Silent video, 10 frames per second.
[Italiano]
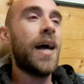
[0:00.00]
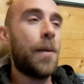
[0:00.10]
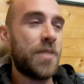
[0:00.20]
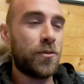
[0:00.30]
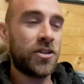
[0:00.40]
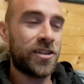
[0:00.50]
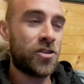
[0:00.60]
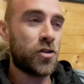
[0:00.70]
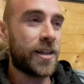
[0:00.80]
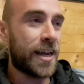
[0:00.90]
Abbiamo
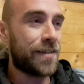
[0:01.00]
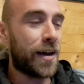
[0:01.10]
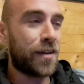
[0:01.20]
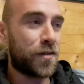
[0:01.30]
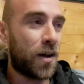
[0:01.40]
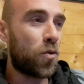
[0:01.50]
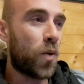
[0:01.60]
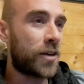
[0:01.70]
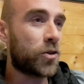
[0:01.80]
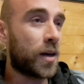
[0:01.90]
intenzione di arrivare fino a un
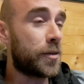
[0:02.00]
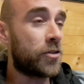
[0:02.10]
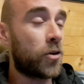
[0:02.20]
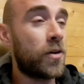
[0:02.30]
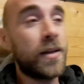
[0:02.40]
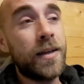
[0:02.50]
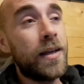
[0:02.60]
quarto capitolo.